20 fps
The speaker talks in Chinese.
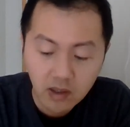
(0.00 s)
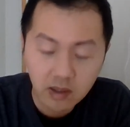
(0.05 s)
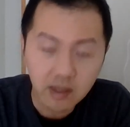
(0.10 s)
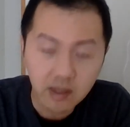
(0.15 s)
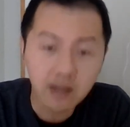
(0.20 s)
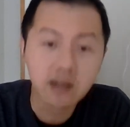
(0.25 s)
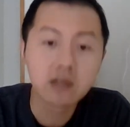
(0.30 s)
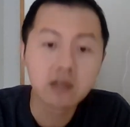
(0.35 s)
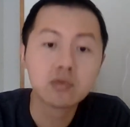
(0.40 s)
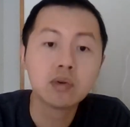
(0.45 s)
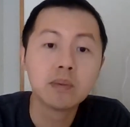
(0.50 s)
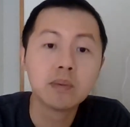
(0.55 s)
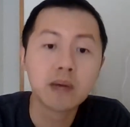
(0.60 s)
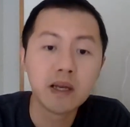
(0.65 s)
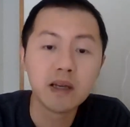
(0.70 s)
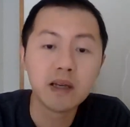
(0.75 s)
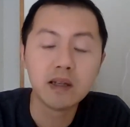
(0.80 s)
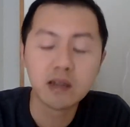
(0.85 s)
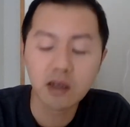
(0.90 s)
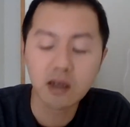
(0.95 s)
给他做
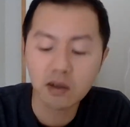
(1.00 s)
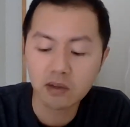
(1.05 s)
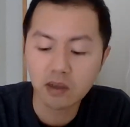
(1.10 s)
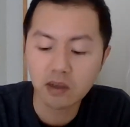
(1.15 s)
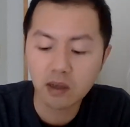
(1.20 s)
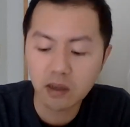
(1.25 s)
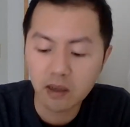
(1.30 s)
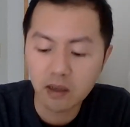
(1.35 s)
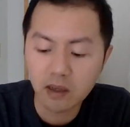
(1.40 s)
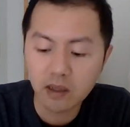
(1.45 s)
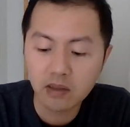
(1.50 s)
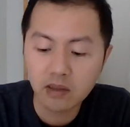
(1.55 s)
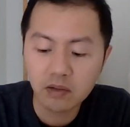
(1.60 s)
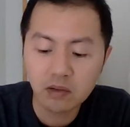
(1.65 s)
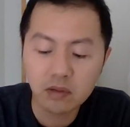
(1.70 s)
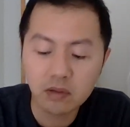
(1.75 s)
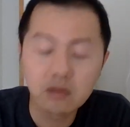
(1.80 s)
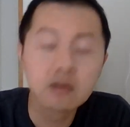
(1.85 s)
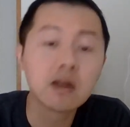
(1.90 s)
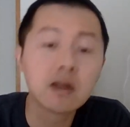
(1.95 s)
配套的，你看
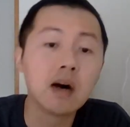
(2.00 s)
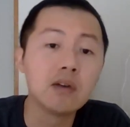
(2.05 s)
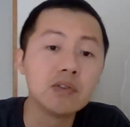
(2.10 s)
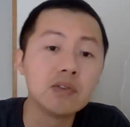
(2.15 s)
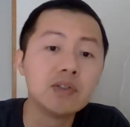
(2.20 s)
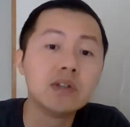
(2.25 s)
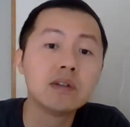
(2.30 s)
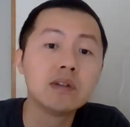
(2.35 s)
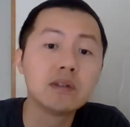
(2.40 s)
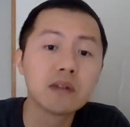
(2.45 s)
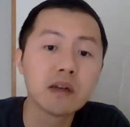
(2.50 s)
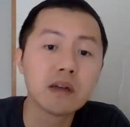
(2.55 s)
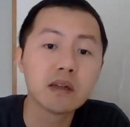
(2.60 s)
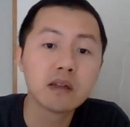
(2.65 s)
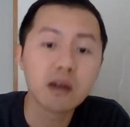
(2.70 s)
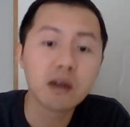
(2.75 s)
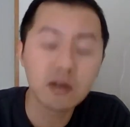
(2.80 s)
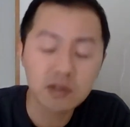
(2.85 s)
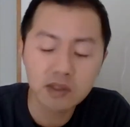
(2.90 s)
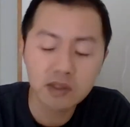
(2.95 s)
都讨薪呢，
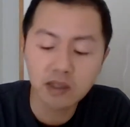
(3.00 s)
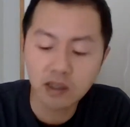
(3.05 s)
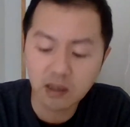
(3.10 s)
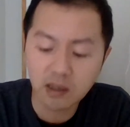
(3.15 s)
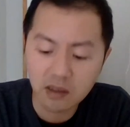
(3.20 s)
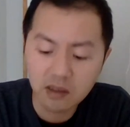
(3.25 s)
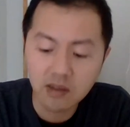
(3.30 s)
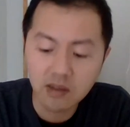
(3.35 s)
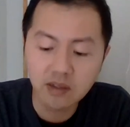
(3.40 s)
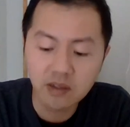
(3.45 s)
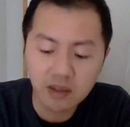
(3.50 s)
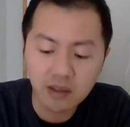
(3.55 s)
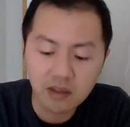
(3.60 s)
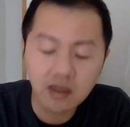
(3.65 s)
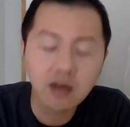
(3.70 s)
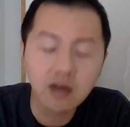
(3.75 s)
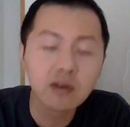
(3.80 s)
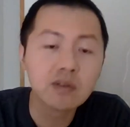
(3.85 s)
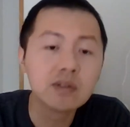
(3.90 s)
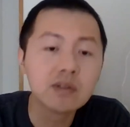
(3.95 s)
讨钱，恶意
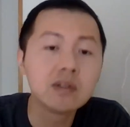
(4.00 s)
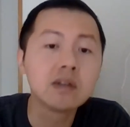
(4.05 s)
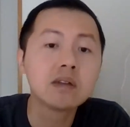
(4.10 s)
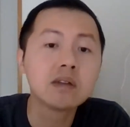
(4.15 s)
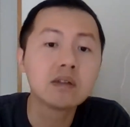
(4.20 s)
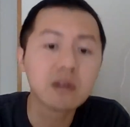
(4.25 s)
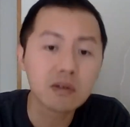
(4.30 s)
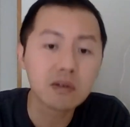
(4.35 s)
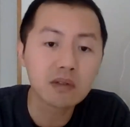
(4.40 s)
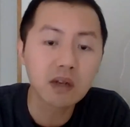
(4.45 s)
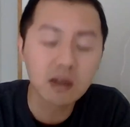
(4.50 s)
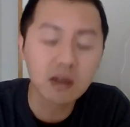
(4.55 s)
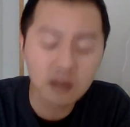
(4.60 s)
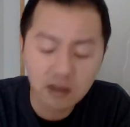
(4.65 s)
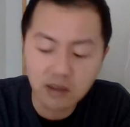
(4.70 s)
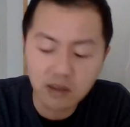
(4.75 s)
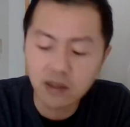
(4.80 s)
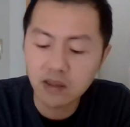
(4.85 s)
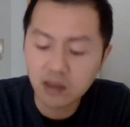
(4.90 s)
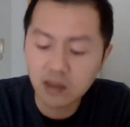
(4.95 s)
讨薪都成
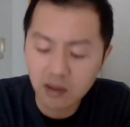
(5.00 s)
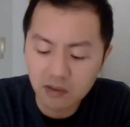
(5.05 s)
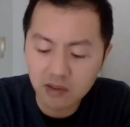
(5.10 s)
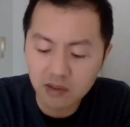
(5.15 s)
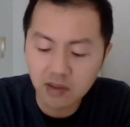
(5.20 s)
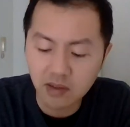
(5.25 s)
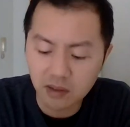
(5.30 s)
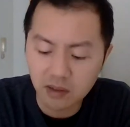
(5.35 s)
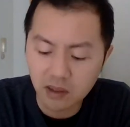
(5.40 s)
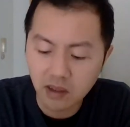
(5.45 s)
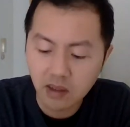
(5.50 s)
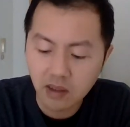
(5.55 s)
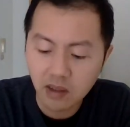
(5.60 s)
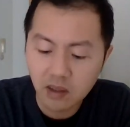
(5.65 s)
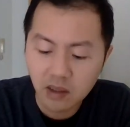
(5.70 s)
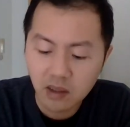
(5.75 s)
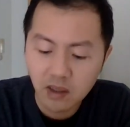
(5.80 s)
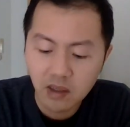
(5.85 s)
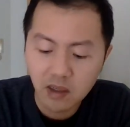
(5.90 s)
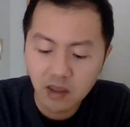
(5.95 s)
恶意讨薪了
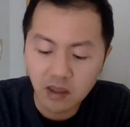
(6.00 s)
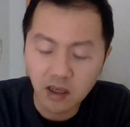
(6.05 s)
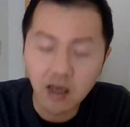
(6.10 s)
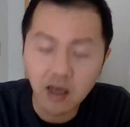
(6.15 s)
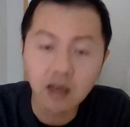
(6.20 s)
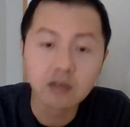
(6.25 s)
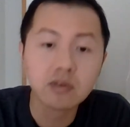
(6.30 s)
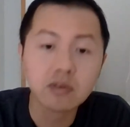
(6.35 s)
啊！